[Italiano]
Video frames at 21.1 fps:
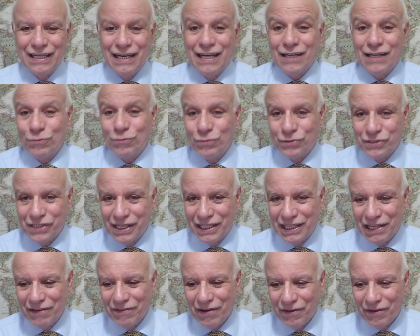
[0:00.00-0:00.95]
la Russia
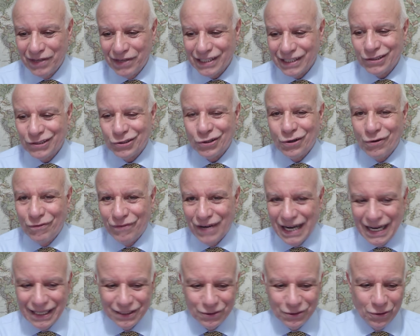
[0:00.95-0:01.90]
deve aver
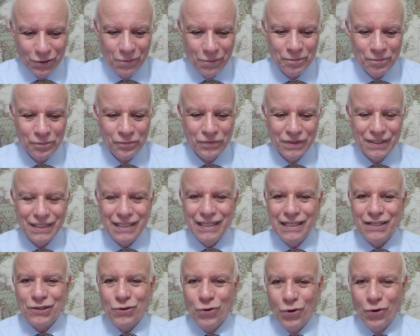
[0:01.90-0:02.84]
trovato
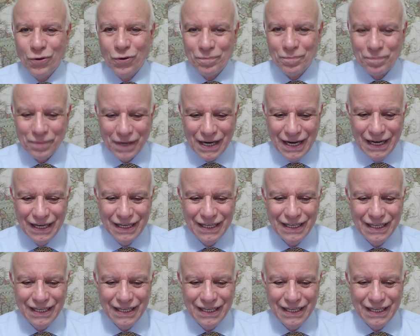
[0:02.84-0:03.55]
chi compra